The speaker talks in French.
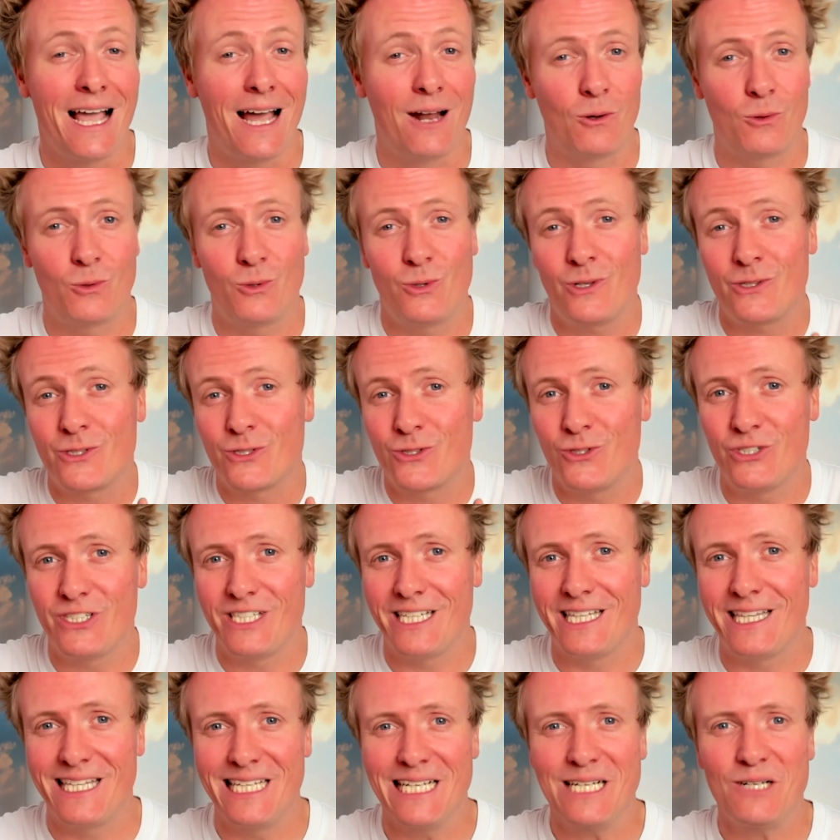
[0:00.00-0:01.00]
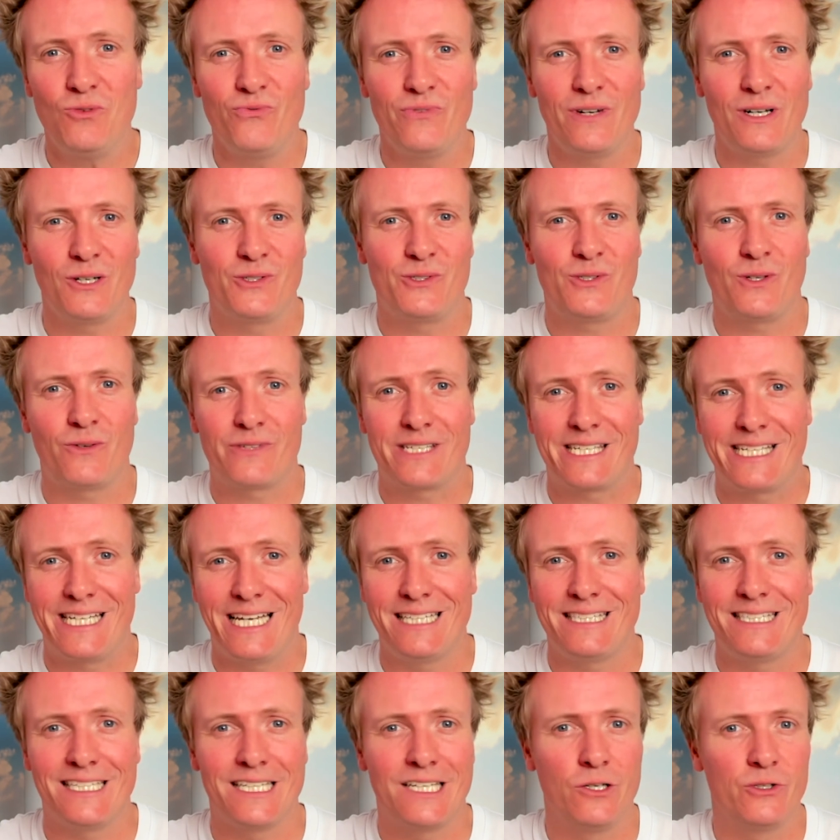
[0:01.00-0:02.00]
Alors lorsque j'ai découvert le
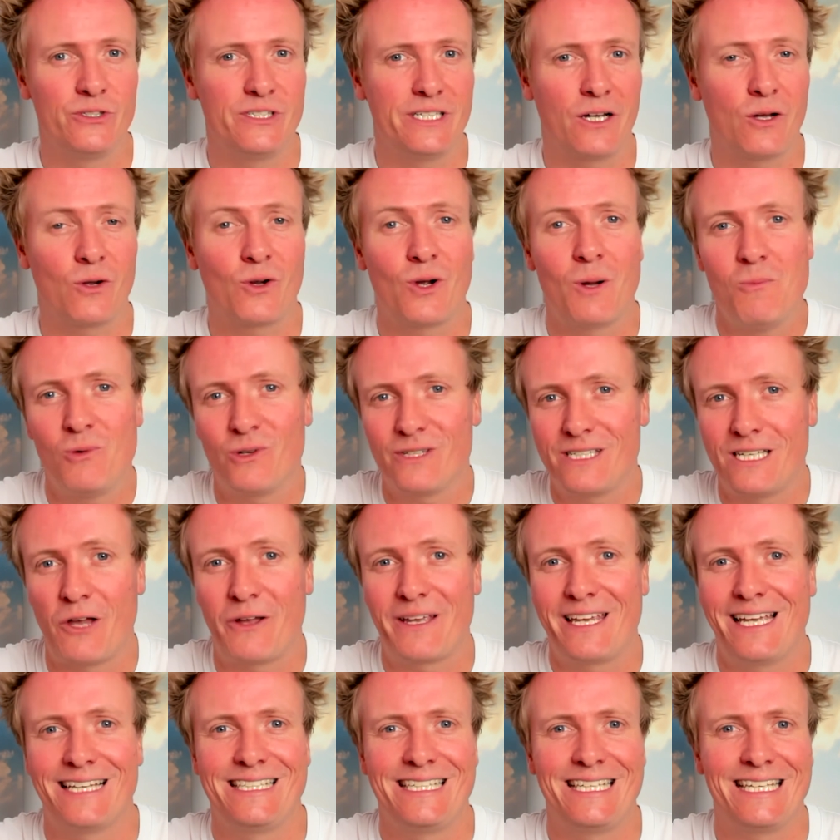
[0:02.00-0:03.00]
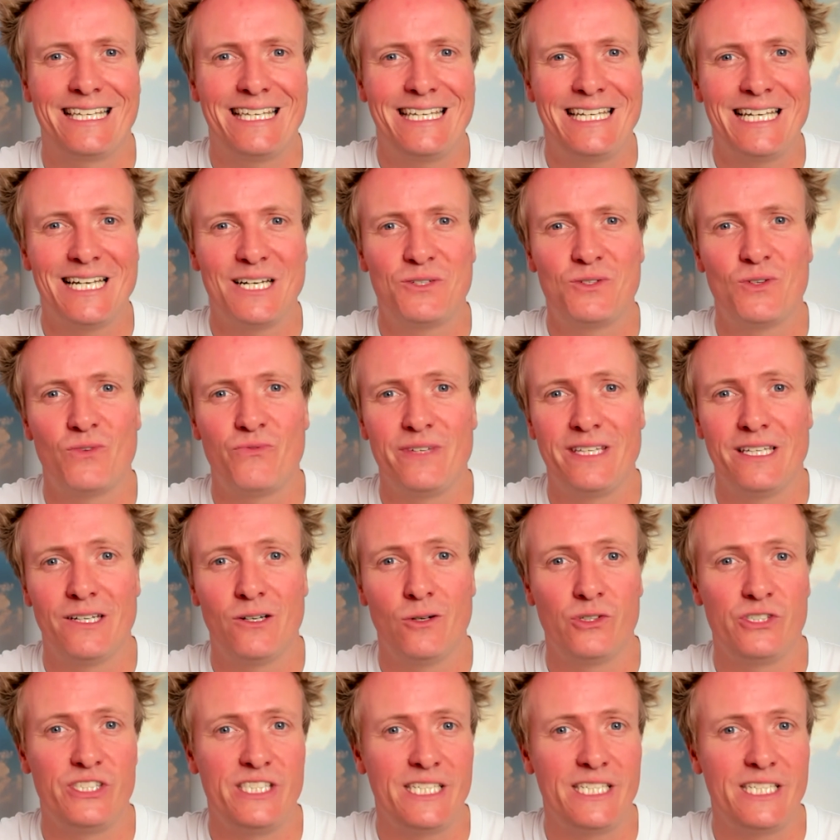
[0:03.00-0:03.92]
skate et que j'ai recommencé à regarder quelques vidéos, j'ai